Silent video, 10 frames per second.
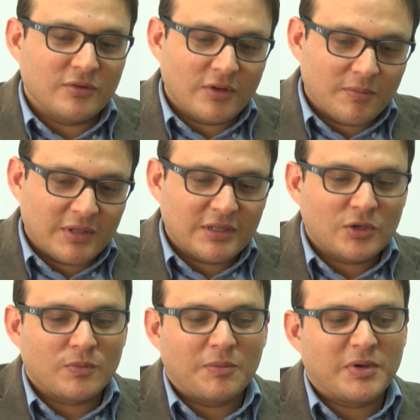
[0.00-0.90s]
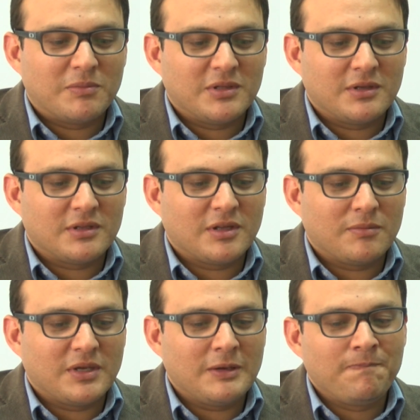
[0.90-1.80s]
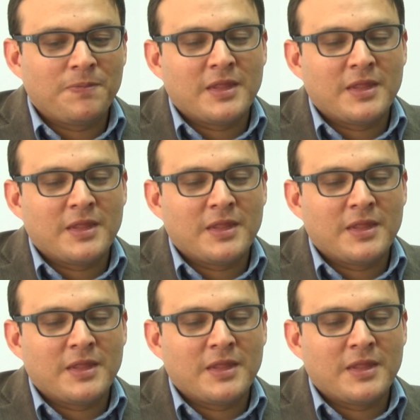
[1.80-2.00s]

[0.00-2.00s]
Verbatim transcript: Adicionalmente nos va a permitir también